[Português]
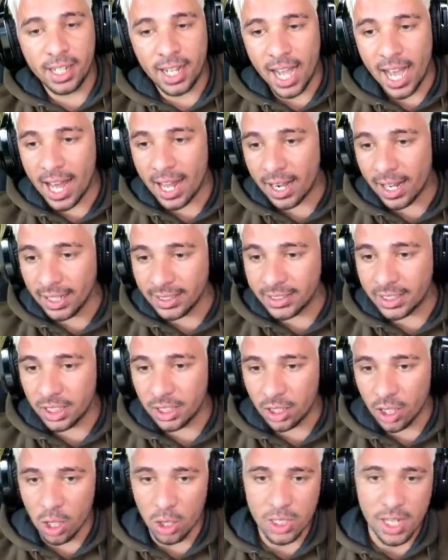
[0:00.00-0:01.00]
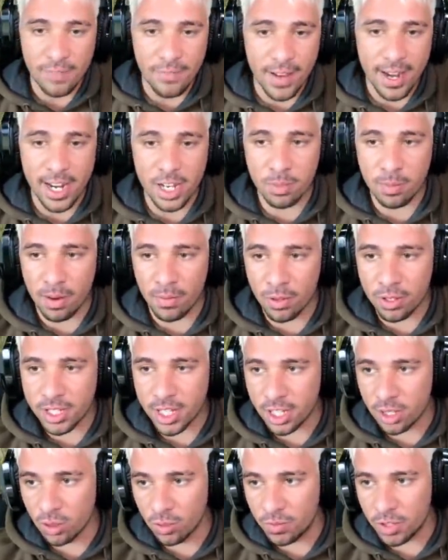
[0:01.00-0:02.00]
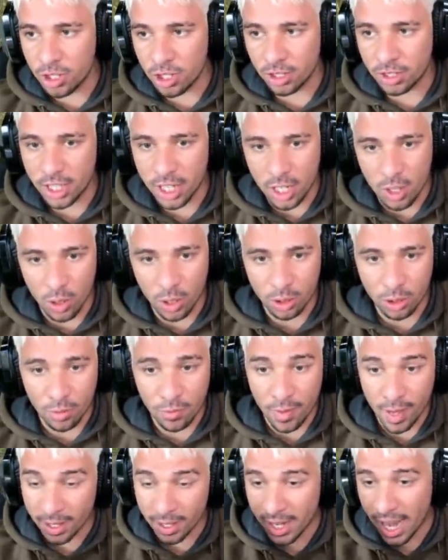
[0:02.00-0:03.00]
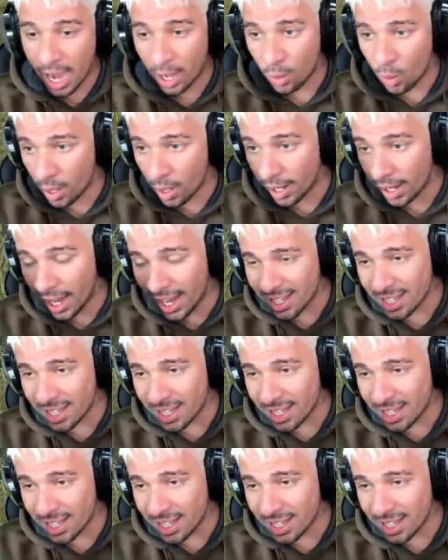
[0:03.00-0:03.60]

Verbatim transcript: E, cara, assim, eu já falei isso pra vocês no vídeo anterior e tô falando agora.